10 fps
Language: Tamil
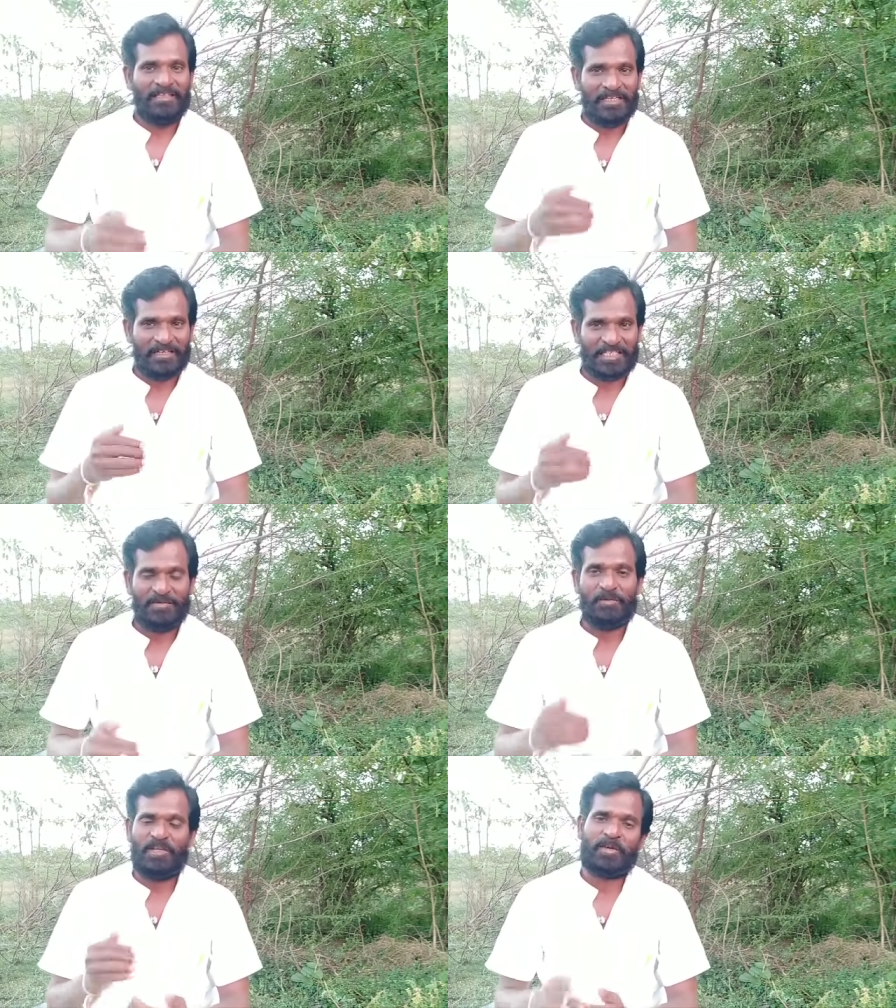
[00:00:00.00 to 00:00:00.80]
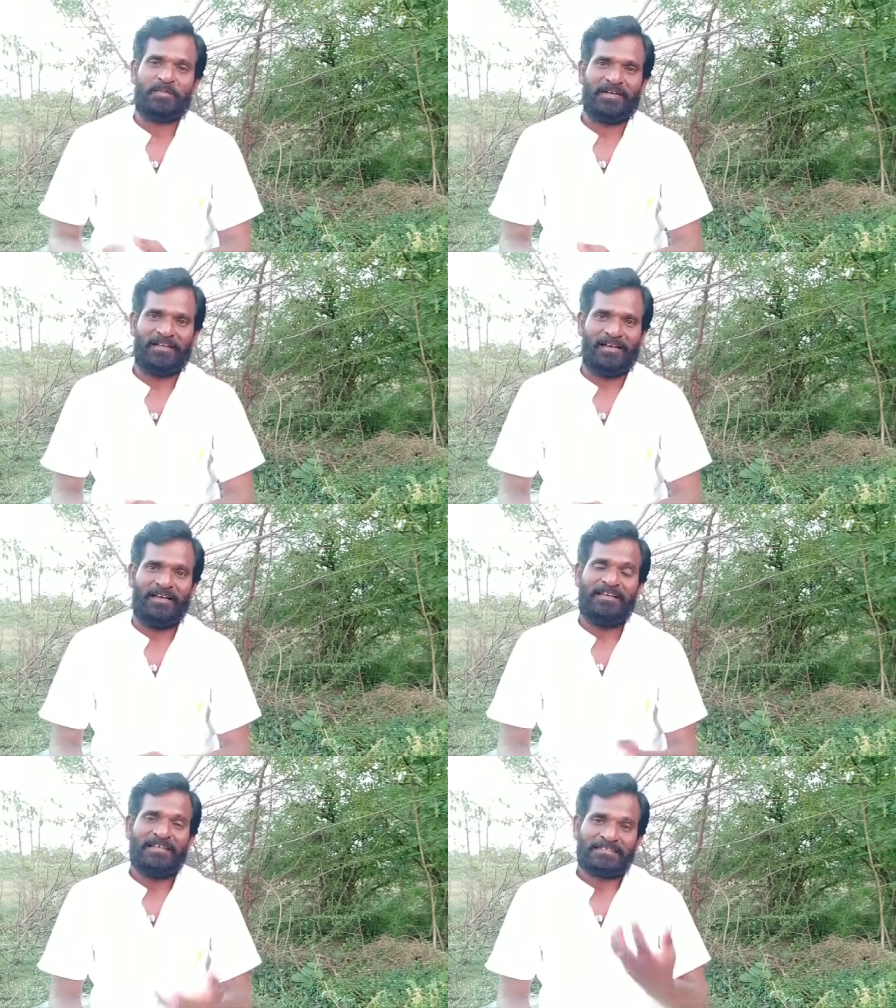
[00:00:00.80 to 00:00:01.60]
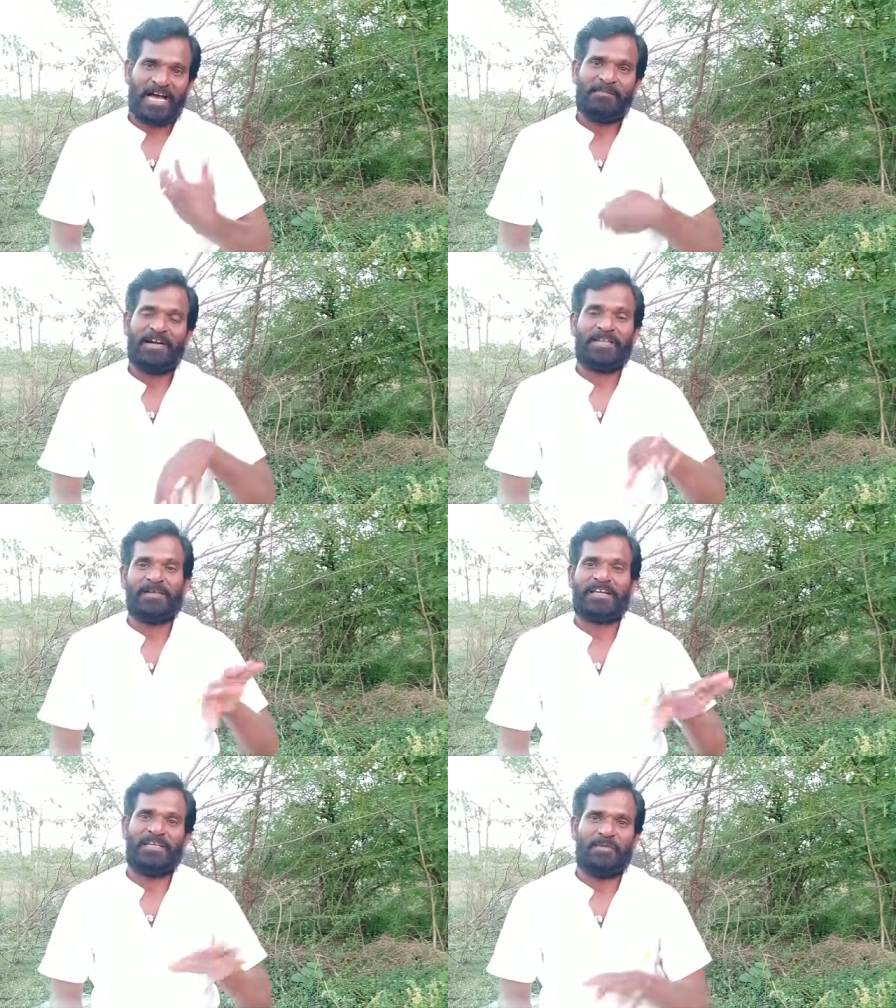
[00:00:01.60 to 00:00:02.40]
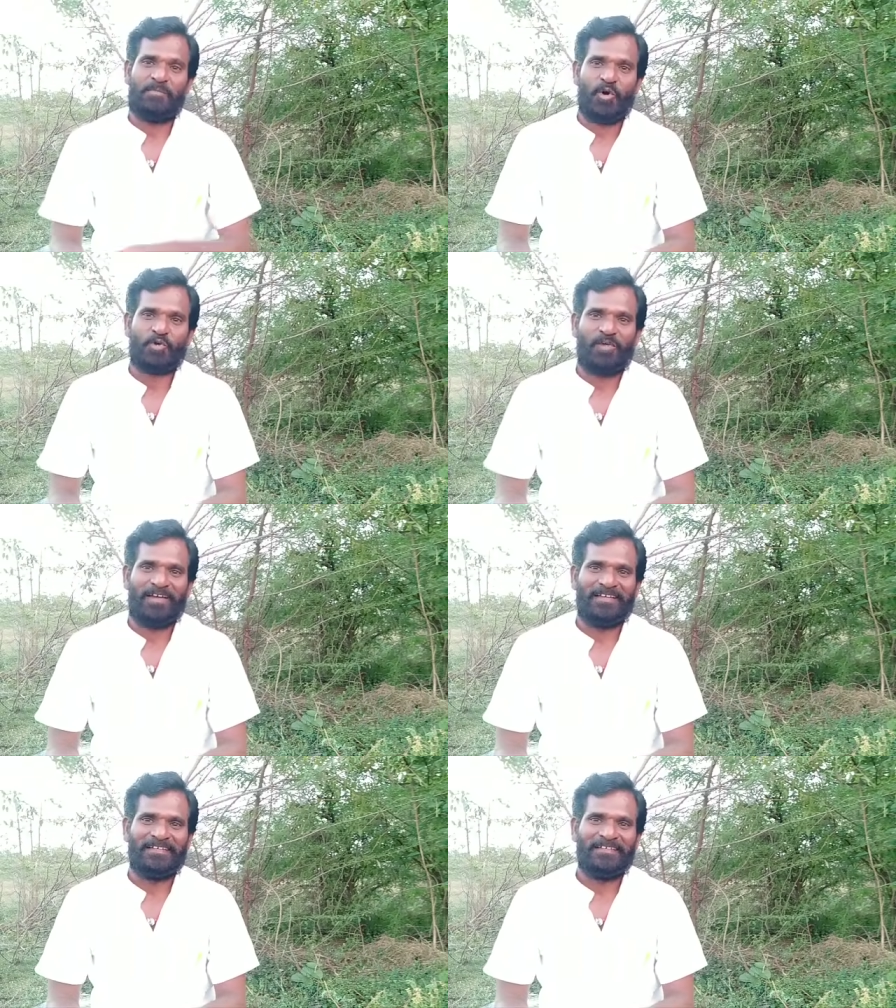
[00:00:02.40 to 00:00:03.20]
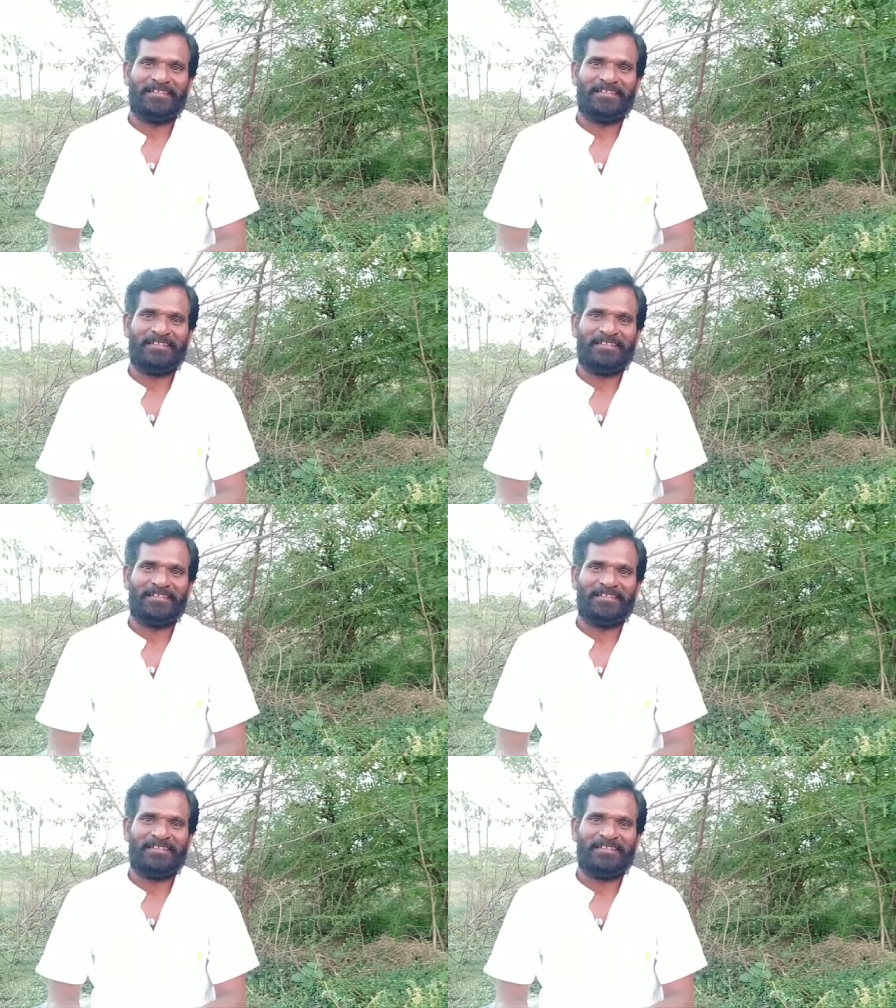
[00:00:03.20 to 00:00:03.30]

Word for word: இந்த டிவி ஒளிபரப்புனா சாமானிய மக்கள் எப்படி போட்டுக்குவாங்க